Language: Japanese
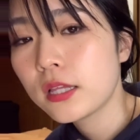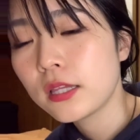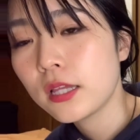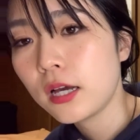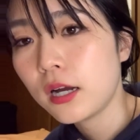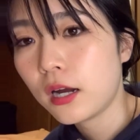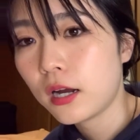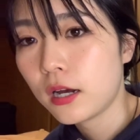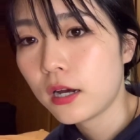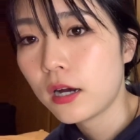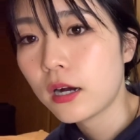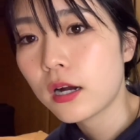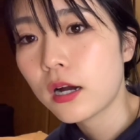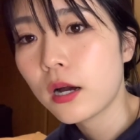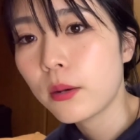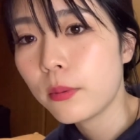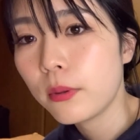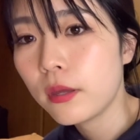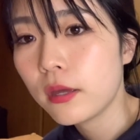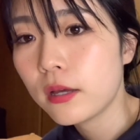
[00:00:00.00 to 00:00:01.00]
なんか
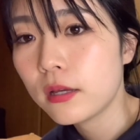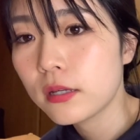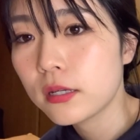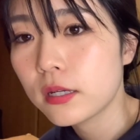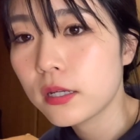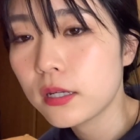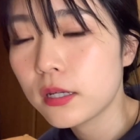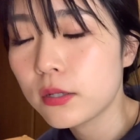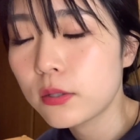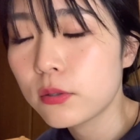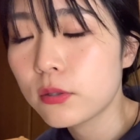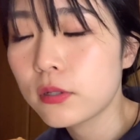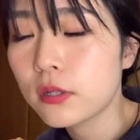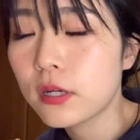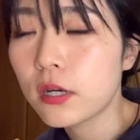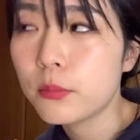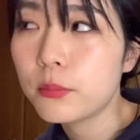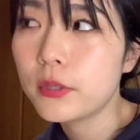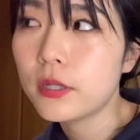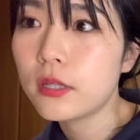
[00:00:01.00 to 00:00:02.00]
壁
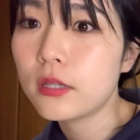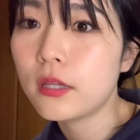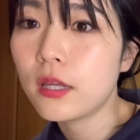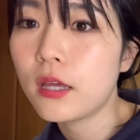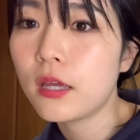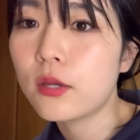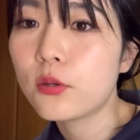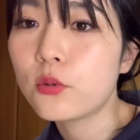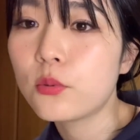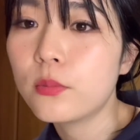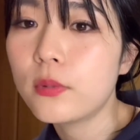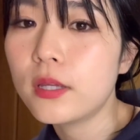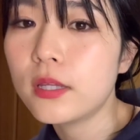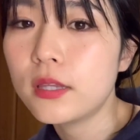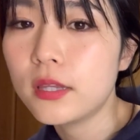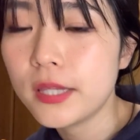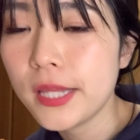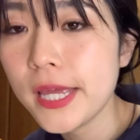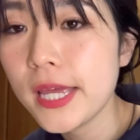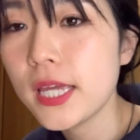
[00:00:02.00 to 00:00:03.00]
紙で埋め
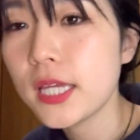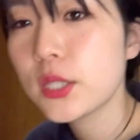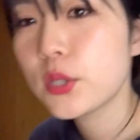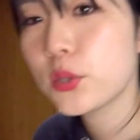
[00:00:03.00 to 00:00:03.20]
て、